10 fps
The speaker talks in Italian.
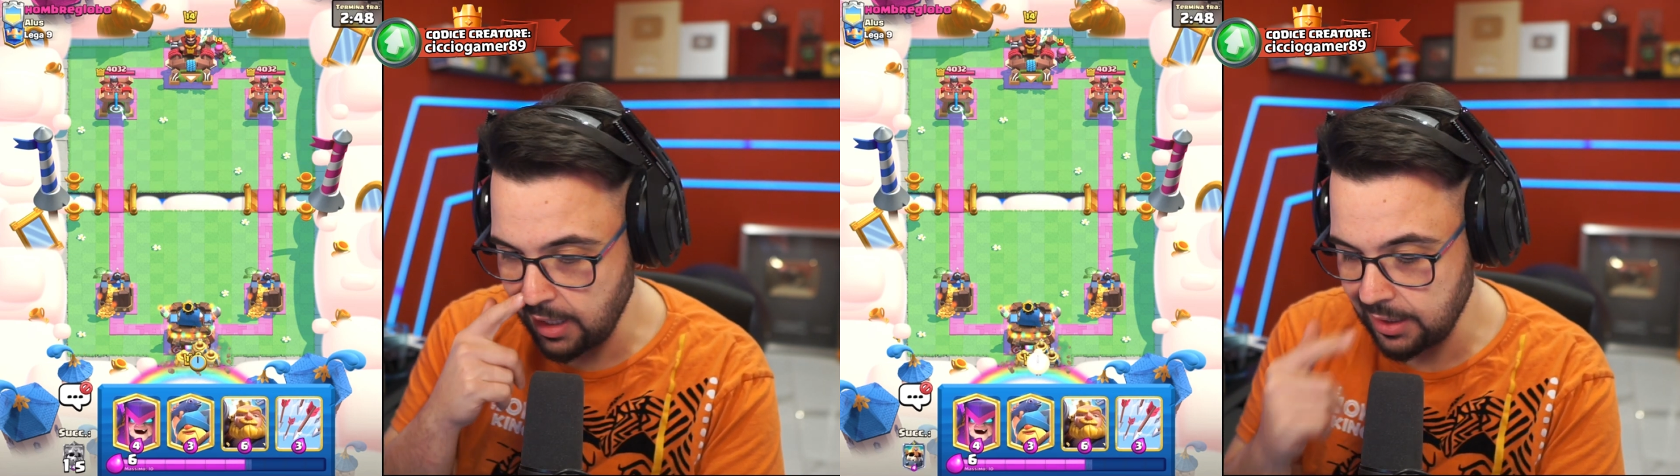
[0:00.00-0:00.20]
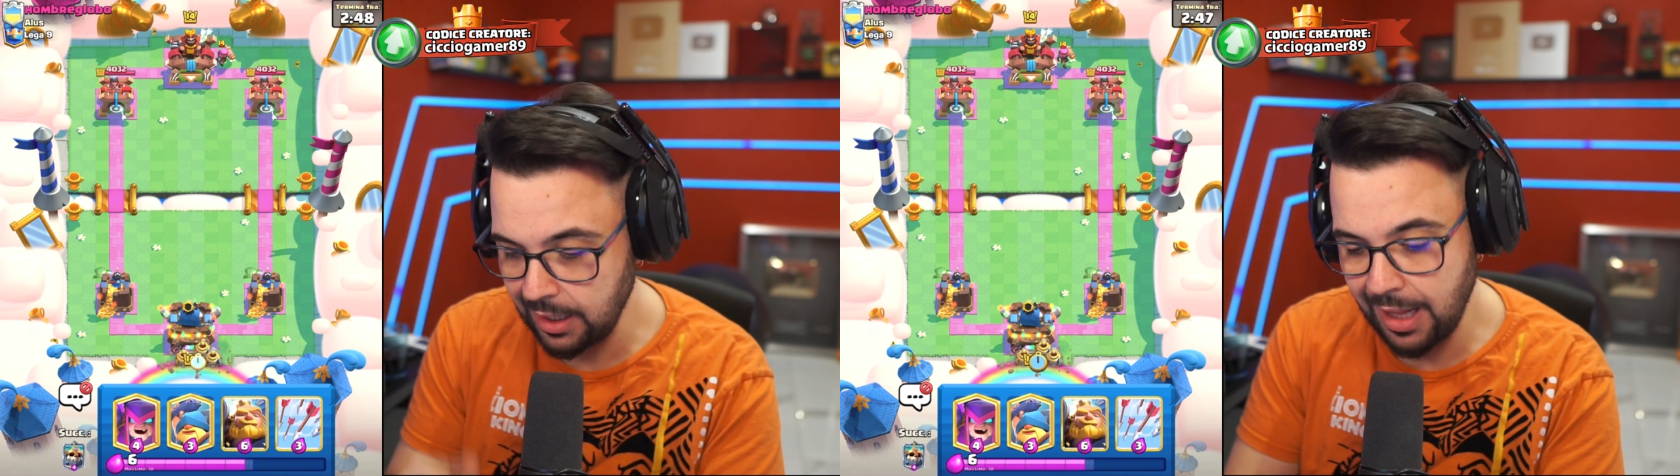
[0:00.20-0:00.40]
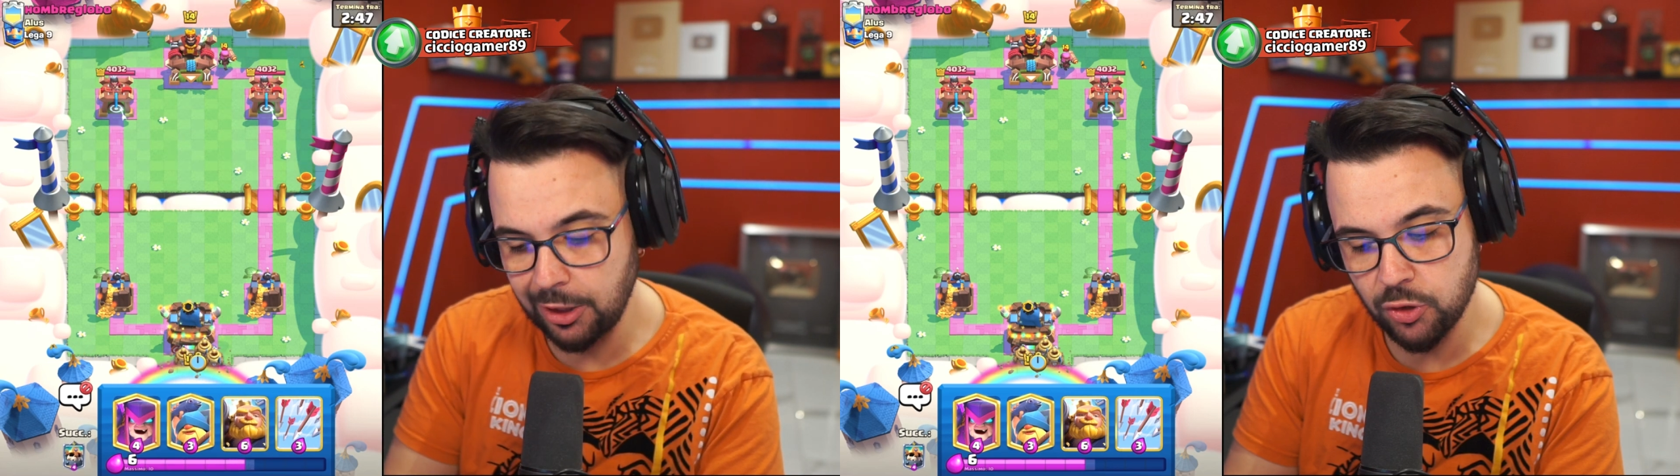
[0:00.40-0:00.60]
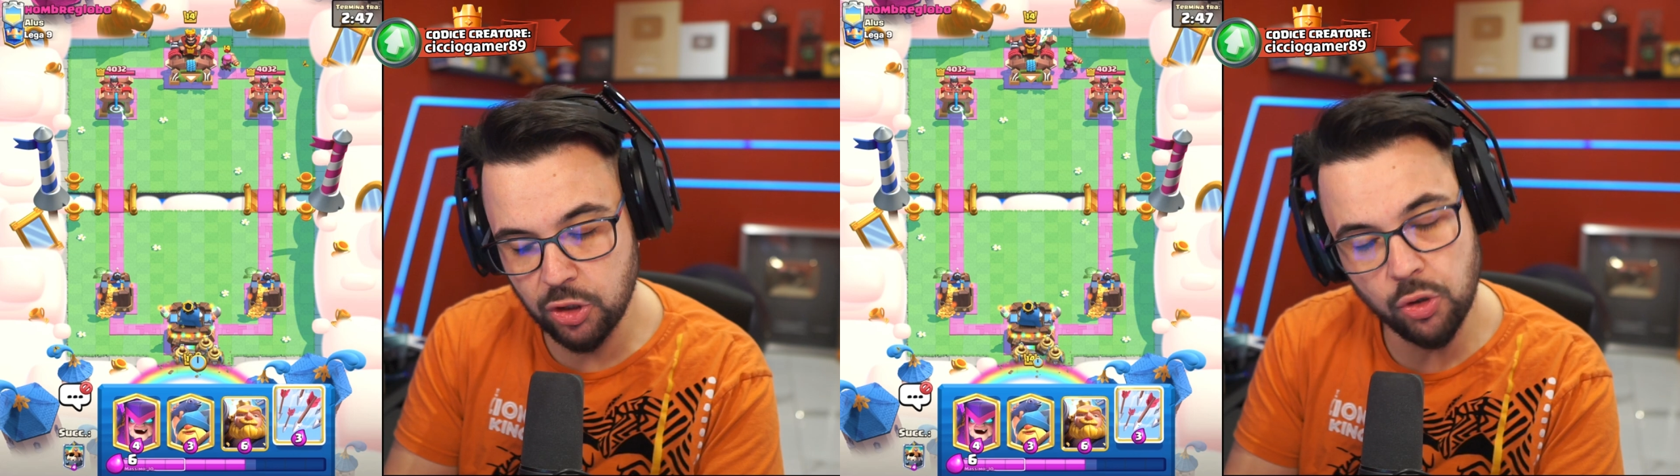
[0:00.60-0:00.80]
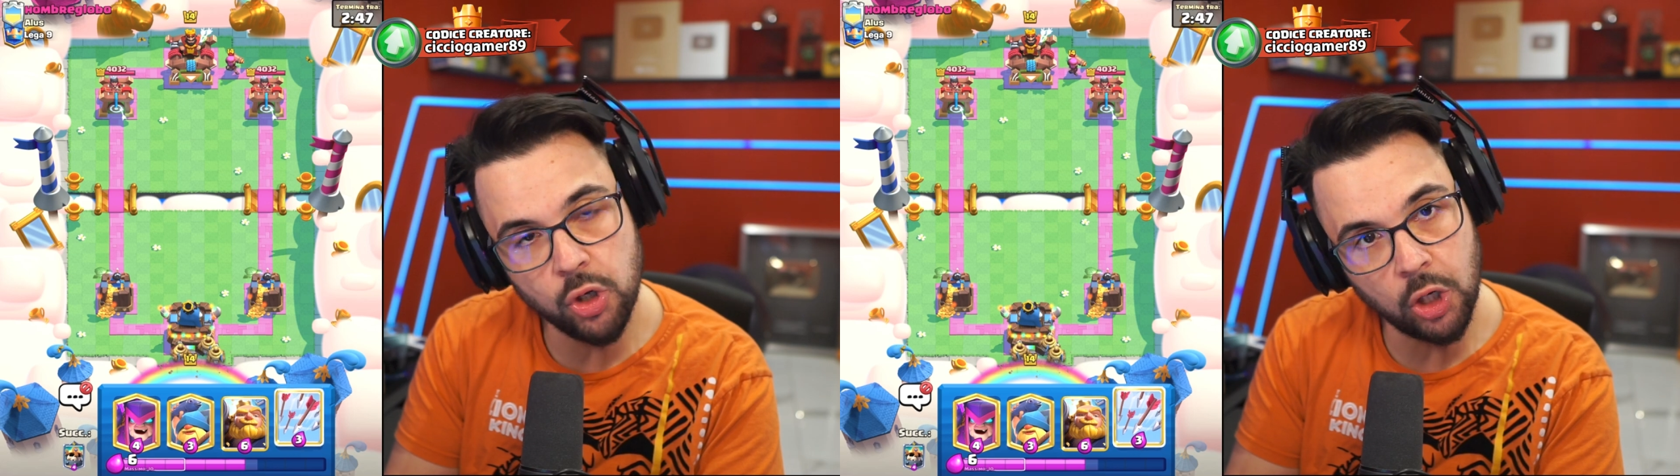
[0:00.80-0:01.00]
Tra l'altro sì,
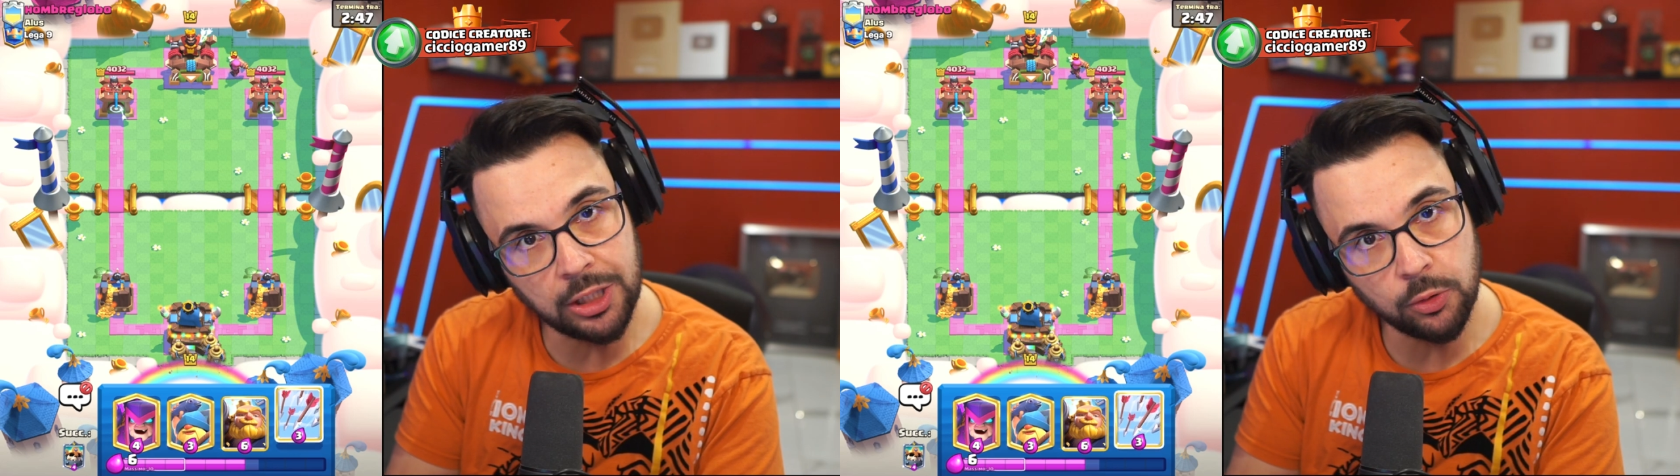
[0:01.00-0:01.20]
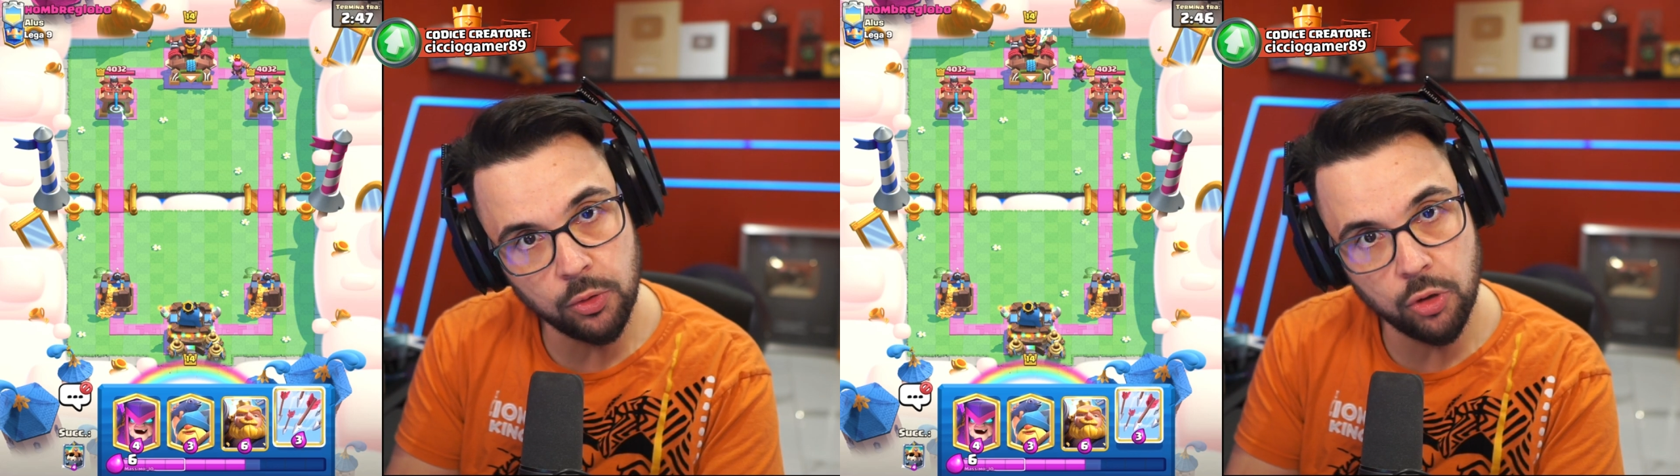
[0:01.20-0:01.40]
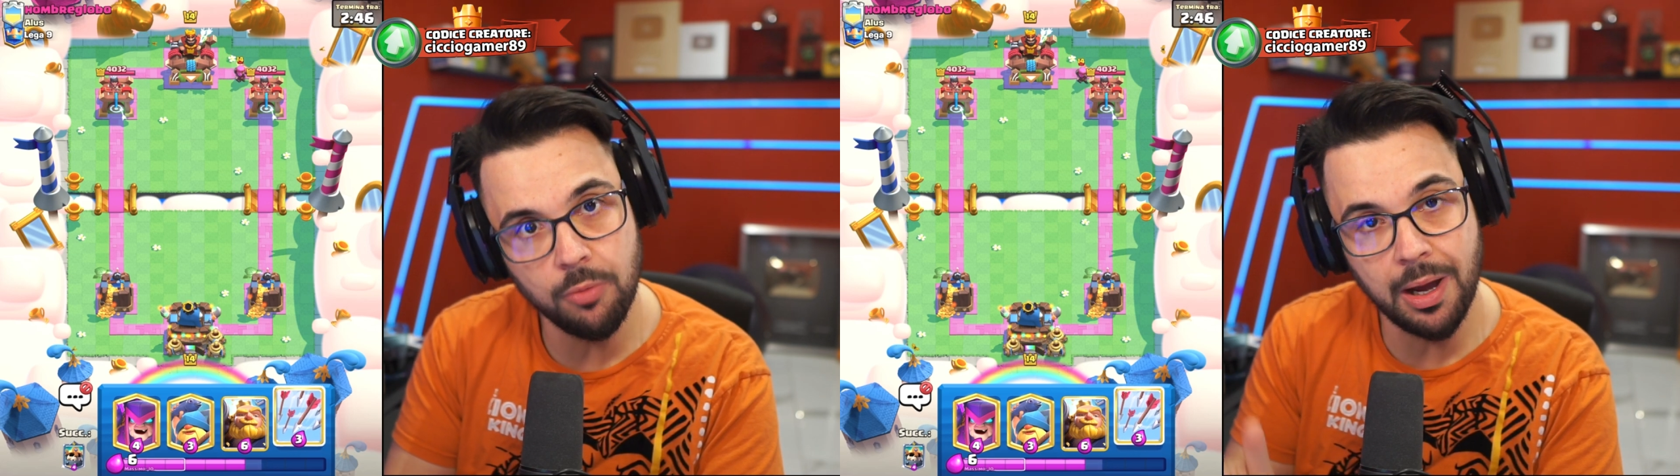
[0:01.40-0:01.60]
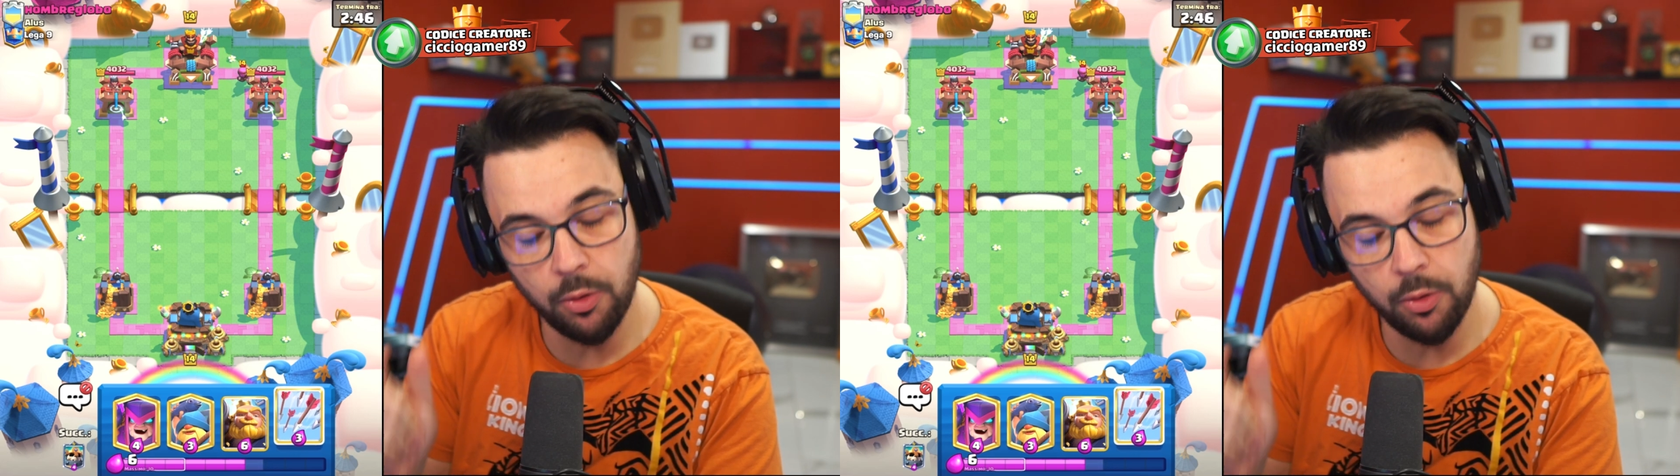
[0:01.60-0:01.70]
non ho la tronco ma